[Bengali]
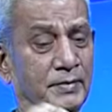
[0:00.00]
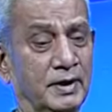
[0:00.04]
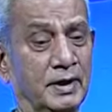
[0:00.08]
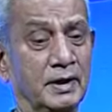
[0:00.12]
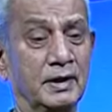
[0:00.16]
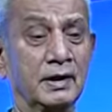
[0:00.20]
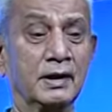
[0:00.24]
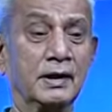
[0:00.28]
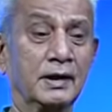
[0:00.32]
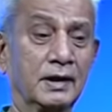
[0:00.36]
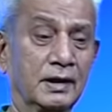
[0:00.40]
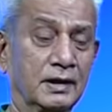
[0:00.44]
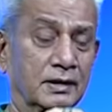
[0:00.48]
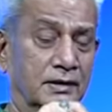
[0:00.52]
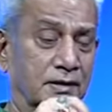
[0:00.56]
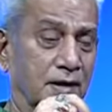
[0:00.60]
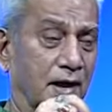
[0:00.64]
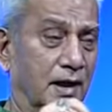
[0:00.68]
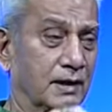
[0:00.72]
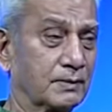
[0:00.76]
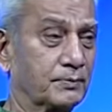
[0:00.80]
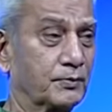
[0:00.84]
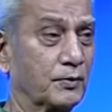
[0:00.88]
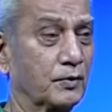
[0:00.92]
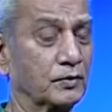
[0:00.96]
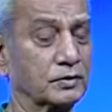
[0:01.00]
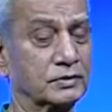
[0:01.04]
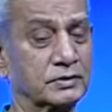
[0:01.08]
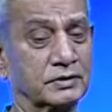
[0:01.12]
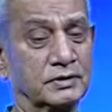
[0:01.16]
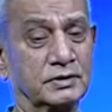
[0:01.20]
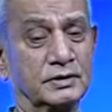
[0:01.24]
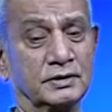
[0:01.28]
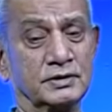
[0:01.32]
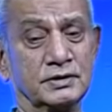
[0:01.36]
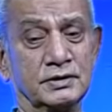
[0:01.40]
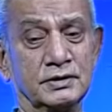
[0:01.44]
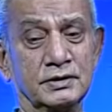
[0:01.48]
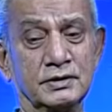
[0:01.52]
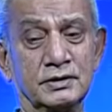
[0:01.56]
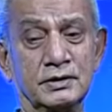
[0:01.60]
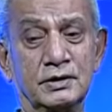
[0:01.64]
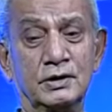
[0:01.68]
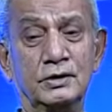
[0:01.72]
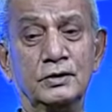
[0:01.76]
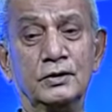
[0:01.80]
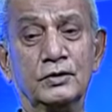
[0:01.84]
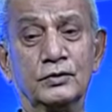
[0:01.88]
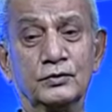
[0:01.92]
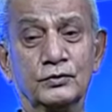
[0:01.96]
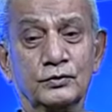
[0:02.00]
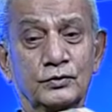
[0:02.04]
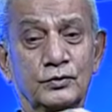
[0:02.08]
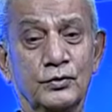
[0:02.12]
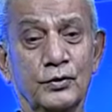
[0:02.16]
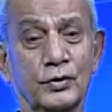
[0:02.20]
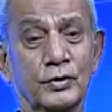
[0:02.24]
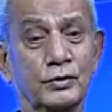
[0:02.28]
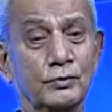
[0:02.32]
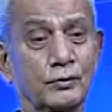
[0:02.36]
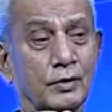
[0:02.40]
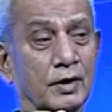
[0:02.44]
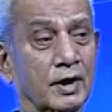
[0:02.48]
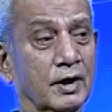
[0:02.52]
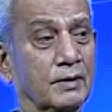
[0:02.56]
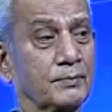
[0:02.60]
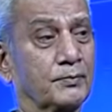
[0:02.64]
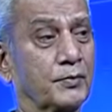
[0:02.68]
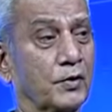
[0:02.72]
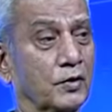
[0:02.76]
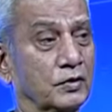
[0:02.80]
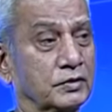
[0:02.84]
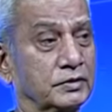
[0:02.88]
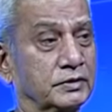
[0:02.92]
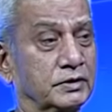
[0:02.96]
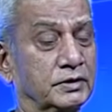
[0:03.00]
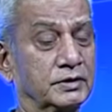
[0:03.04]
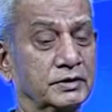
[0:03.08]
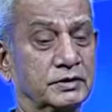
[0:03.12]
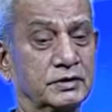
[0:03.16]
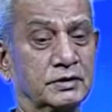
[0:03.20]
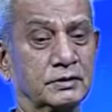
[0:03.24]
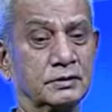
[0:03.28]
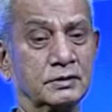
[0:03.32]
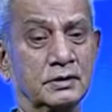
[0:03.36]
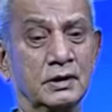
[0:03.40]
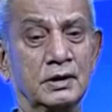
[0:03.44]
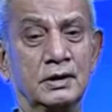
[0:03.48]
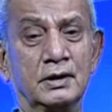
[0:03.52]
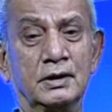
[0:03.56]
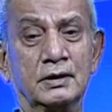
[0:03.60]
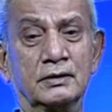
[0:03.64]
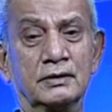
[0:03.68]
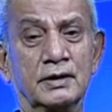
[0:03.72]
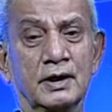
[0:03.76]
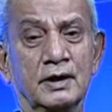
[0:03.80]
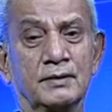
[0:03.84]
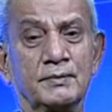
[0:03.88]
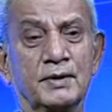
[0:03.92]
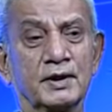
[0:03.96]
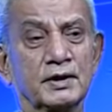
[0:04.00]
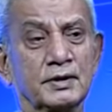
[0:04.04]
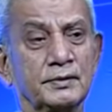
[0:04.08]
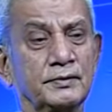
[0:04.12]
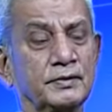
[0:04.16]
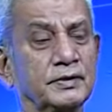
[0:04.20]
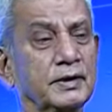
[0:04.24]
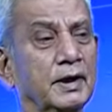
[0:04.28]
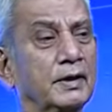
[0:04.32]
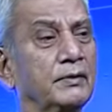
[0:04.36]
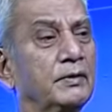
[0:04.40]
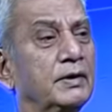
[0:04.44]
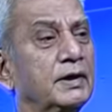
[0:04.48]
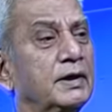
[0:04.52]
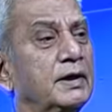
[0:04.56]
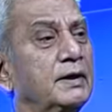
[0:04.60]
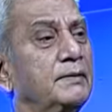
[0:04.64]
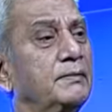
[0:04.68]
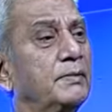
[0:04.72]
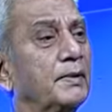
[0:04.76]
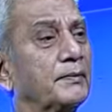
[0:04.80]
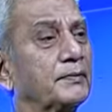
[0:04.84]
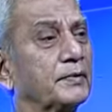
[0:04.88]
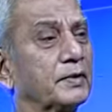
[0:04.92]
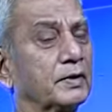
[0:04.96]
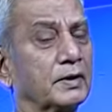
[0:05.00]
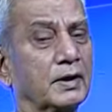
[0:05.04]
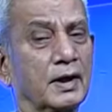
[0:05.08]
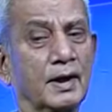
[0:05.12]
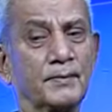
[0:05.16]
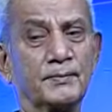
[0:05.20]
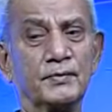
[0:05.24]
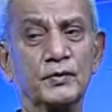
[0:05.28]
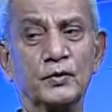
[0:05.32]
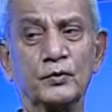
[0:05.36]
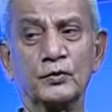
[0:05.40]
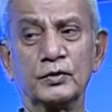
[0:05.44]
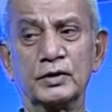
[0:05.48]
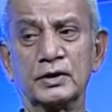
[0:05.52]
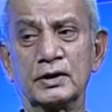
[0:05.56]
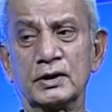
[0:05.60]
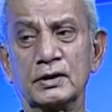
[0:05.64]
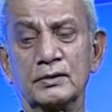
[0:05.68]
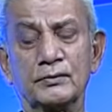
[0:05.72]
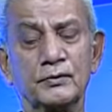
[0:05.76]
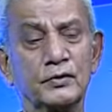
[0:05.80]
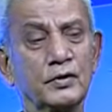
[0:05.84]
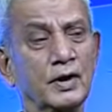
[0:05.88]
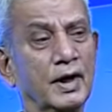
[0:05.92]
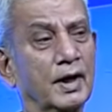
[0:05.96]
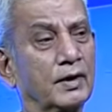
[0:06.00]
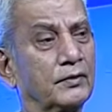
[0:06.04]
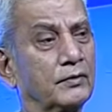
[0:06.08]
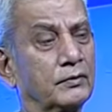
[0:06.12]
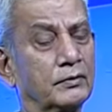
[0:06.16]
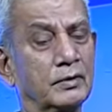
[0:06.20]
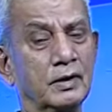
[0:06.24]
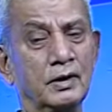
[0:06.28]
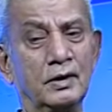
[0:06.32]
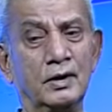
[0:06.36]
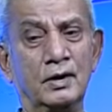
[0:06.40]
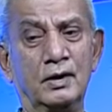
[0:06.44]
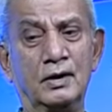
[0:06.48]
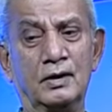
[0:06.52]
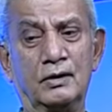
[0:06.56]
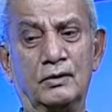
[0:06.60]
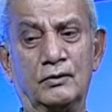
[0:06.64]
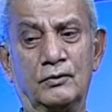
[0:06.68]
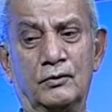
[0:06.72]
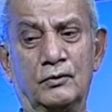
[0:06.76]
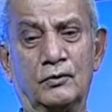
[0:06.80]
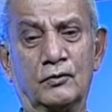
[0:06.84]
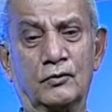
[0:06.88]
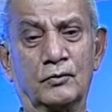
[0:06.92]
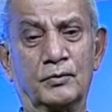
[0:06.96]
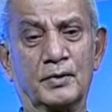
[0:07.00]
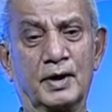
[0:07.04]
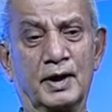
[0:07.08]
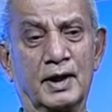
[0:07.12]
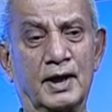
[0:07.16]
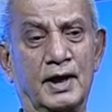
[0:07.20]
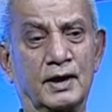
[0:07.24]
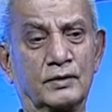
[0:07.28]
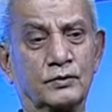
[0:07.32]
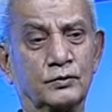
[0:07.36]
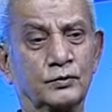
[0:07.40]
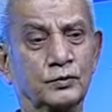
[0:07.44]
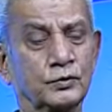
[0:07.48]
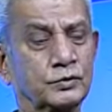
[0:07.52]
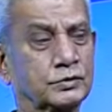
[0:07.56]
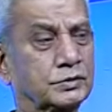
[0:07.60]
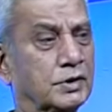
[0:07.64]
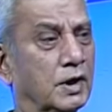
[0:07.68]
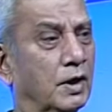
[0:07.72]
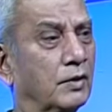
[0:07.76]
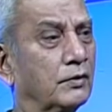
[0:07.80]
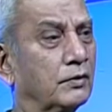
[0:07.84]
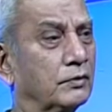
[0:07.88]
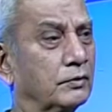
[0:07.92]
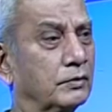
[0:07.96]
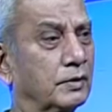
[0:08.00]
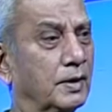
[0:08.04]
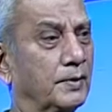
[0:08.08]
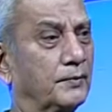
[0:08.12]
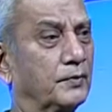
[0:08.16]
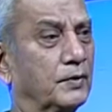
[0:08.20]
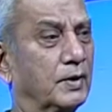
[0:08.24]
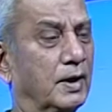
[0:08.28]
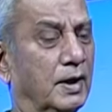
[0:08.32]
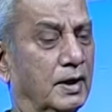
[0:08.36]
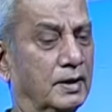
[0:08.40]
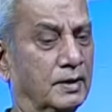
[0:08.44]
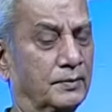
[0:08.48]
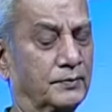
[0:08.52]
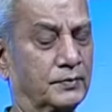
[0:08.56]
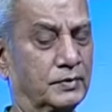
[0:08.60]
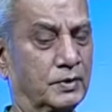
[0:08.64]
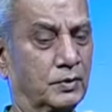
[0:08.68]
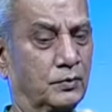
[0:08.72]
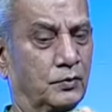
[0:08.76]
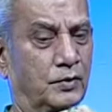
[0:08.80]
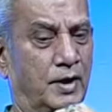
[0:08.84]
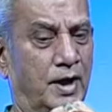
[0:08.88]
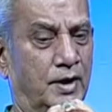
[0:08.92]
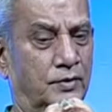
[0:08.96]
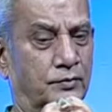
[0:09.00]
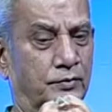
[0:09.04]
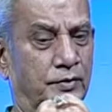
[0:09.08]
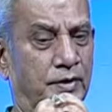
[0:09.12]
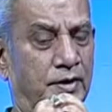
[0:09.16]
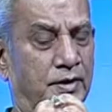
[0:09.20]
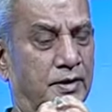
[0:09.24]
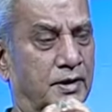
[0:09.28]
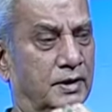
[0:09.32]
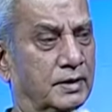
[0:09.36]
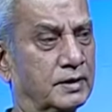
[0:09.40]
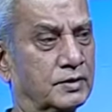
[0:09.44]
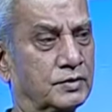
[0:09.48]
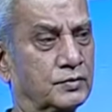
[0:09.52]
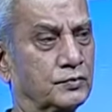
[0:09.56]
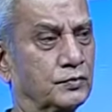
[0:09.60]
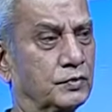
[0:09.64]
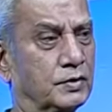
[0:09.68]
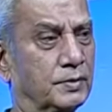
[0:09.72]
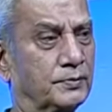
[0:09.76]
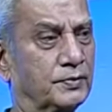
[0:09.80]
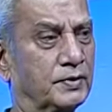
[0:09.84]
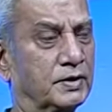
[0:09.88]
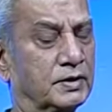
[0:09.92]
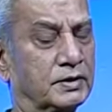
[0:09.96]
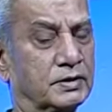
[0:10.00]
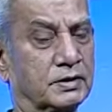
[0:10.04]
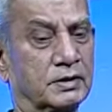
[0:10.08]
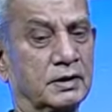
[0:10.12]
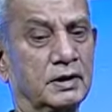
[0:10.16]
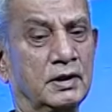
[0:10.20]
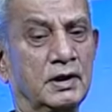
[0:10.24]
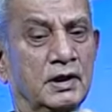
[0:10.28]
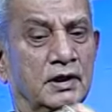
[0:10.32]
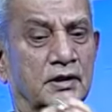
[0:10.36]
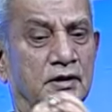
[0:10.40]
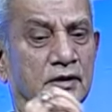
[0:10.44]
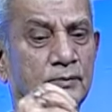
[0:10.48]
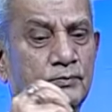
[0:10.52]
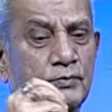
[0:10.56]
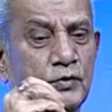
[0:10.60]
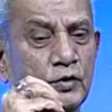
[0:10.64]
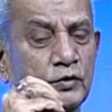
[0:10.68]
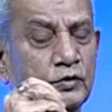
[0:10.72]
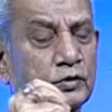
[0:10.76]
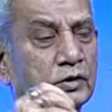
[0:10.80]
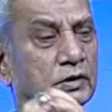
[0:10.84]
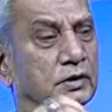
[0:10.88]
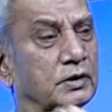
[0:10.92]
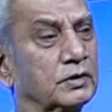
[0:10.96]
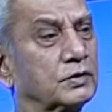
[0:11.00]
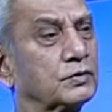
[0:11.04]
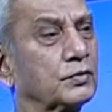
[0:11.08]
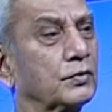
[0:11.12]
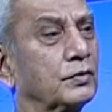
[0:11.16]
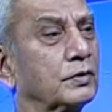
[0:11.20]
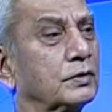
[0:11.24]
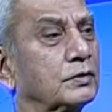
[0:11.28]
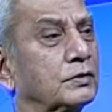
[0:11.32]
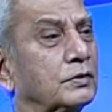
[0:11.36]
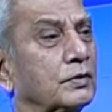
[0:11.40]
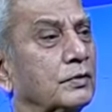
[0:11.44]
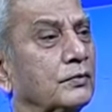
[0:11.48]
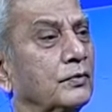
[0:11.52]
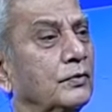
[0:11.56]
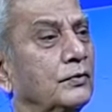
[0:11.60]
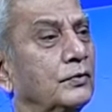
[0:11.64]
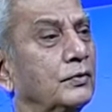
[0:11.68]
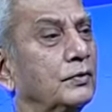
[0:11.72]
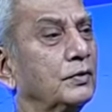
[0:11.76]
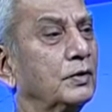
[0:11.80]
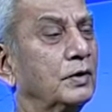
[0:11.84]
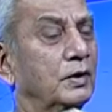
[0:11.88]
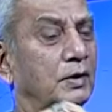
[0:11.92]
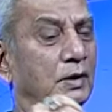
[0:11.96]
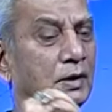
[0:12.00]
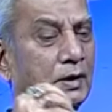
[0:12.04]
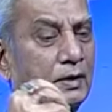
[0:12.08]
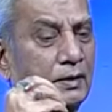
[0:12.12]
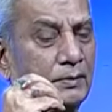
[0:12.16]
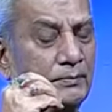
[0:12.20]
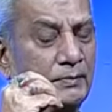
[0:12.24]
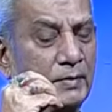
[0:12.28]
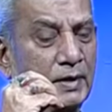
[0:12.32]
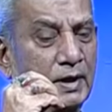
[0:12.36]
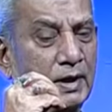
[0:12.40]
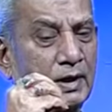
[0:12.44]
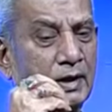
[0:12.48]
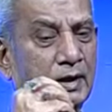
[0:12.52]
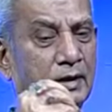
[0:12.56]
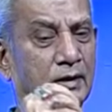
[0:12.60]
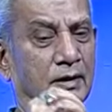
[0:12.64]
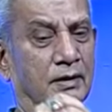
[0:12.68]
মেয়ে তার প্রক্সি দিচ্ছি দইওয়ালার প্রক্সি দিচ্ছি হেডমাস্টার বলছে এগুলি কী ব্যাপার আপনি ও দেখে বলে এখন ওর মানে এত উৎসাহ এবং এটার মধ্যে ও এত ইন্টারেস্ট খুঁজে পেয়েছে যে প্রতিটি চরিত্রে ও মানে